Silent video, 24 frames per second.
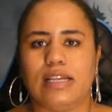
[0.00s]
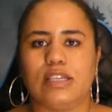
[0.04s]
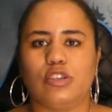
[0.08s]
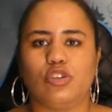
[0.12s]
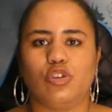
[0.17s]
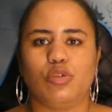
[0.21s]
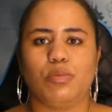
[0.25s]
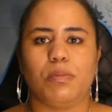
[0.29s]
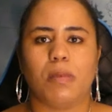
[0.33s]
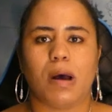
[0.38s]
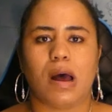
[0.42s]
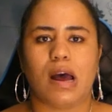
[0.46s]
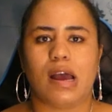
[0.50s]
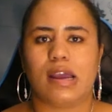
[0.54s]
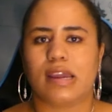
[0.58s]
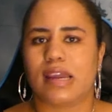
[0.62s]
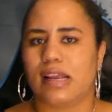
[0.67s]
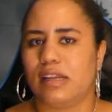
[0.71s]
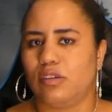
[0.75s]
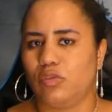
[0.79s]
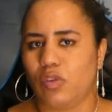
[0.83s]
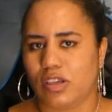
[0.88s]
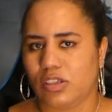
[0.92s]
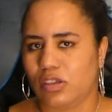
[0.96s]
l'estomac,
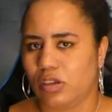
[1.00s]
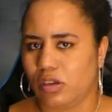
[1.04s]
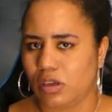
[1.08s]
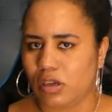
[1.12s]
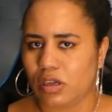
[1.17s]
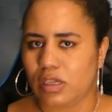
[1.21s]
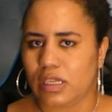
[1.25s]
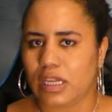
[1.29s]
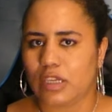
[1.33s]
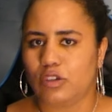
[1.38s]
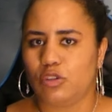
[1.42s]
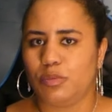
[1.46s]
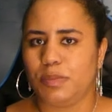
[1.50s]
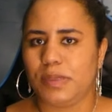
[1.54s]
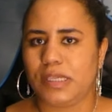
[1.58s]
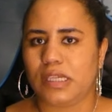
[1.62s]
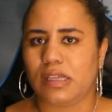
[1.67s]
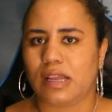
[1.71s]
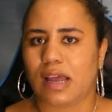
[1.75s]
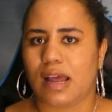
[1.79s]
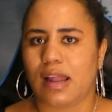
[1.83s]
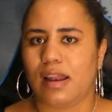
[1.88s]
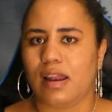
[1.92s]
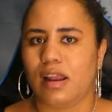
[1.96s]
qu'elle doit se rendre à
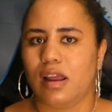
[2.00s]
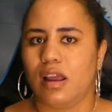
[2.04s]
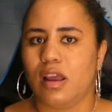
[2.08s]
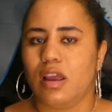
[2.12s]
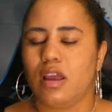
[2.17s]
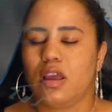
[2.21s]
l'hôpital.